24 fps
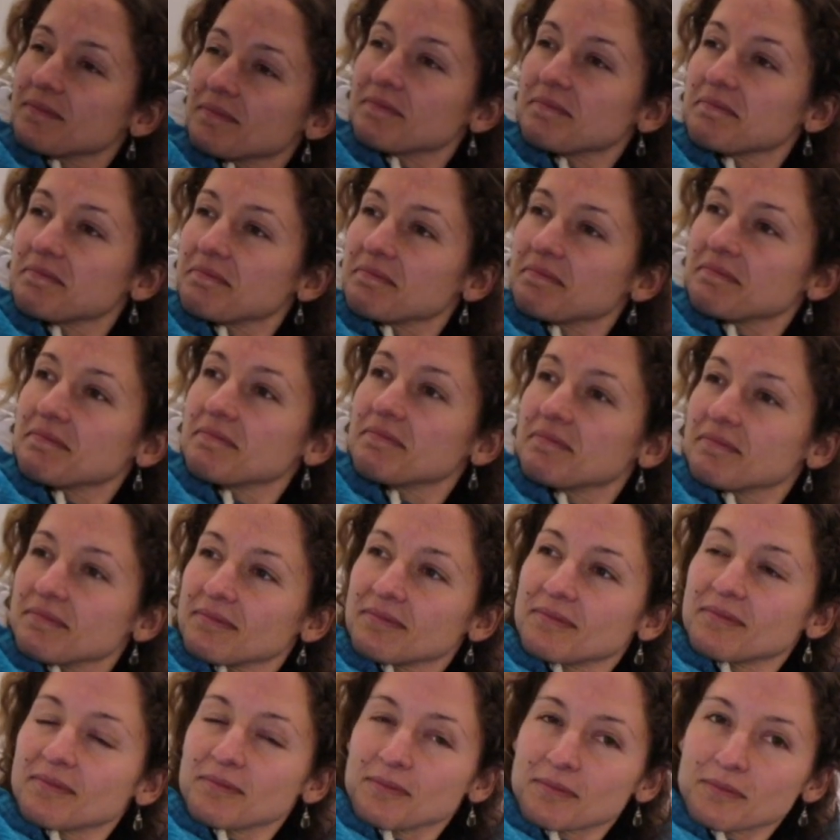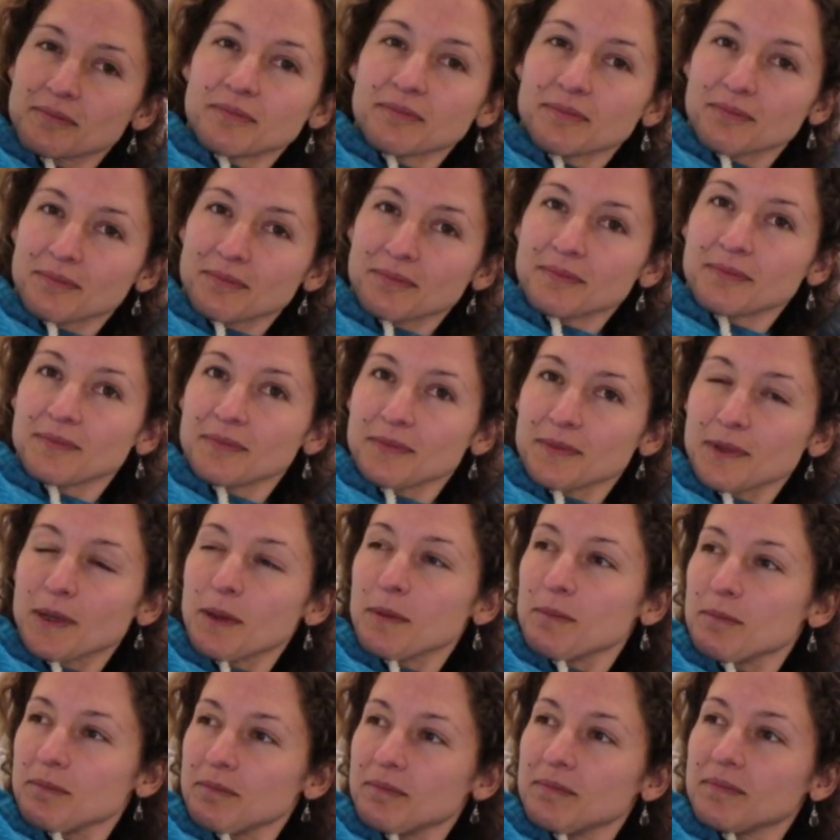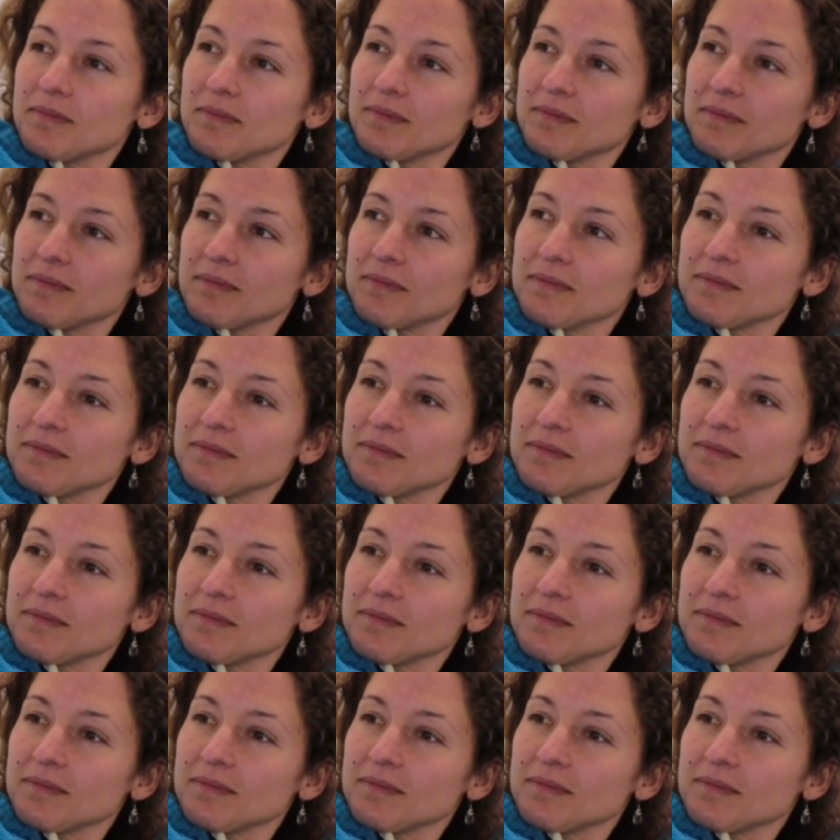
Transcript: Und? Sturmfrisur ist noch